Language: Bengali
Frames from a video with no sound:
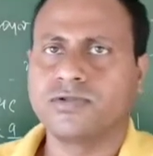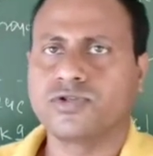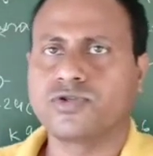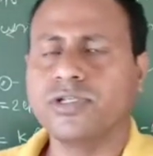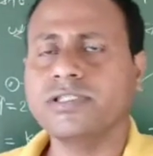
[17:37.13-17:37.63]
তো
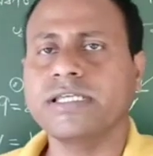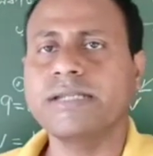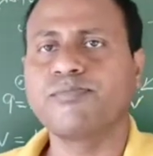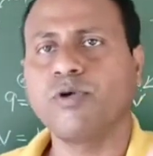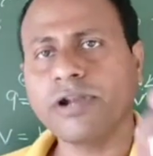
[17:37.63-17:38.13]
স্টুডেন্টস
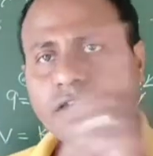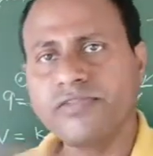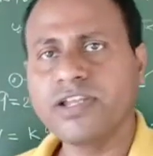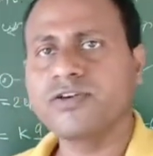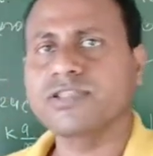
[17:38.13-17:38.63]
এর পরের
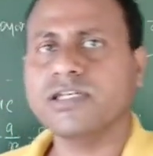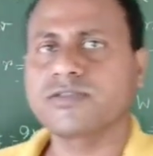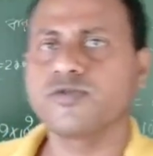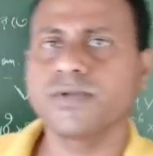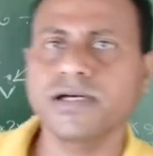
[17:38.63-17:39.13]
ভিডিওতে
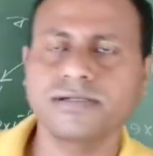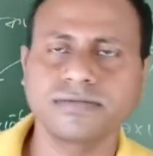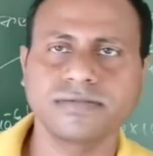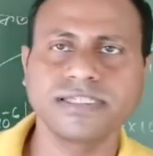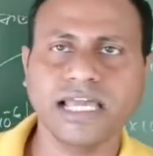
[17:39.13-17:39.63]
তোমরা
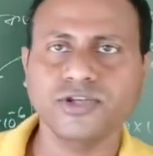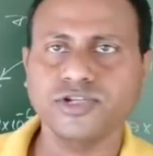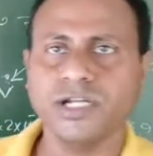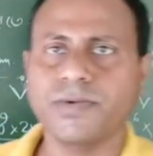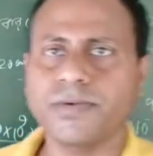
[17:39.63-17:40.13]
যে
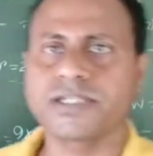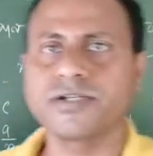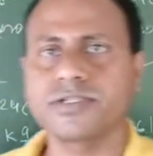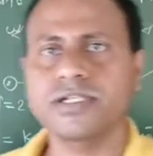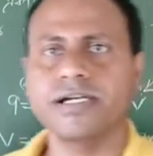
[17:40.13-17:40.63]
আলোচনাটা পাবে
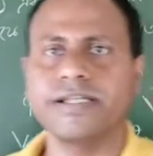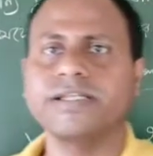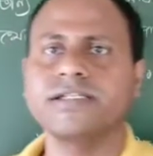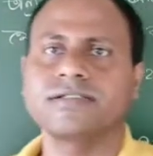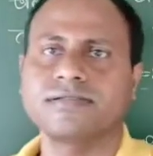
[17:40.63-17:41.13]
সেটা হচ্ছে
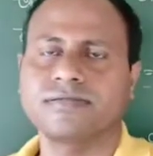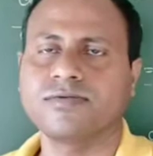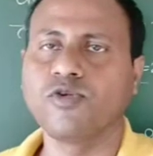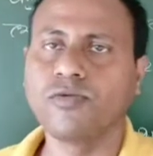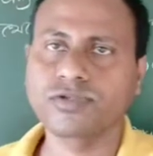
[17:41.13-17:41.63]
কারেন্ট
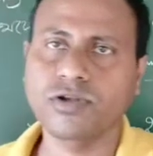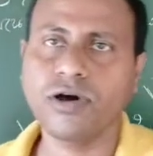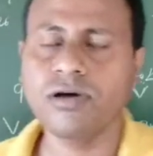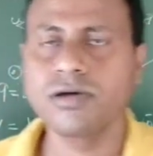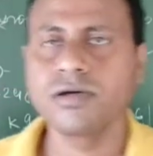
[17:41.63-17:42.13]
ওহমস ল
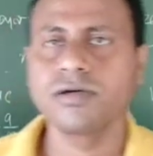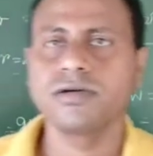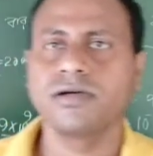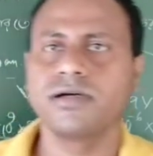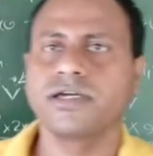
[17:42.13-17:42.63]

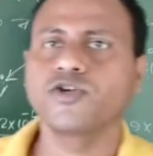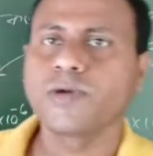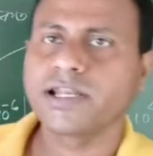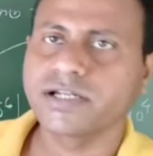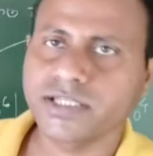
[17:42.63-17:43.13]

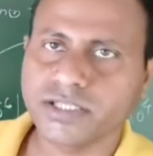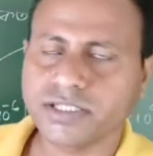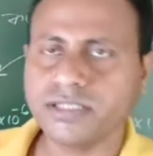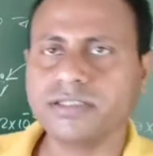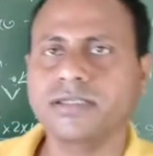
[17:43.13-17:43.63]
ইকুইভ্যালেন্ট
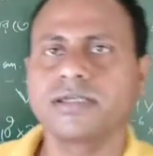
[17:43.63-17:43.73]
রেজিস্ট্যান্স